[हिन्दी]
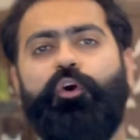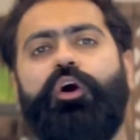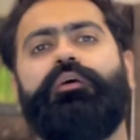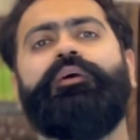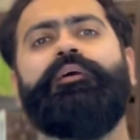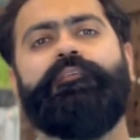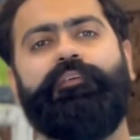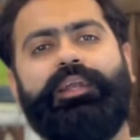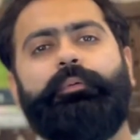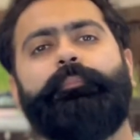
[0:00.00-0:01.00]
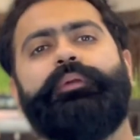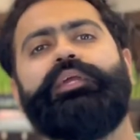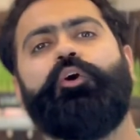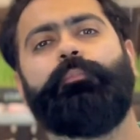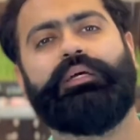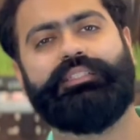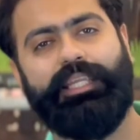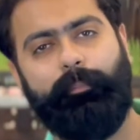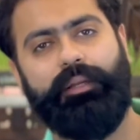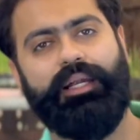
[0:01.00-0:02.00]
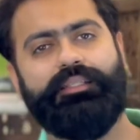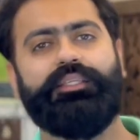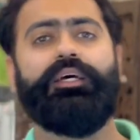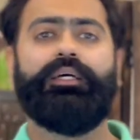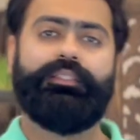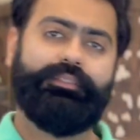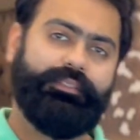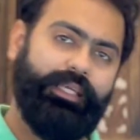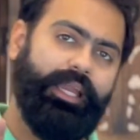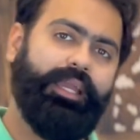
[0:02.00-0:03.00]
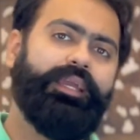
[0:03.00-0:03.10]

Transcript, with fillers: फॉर विटामिन बी कॉम्प्लेक्स टेबलेट्स से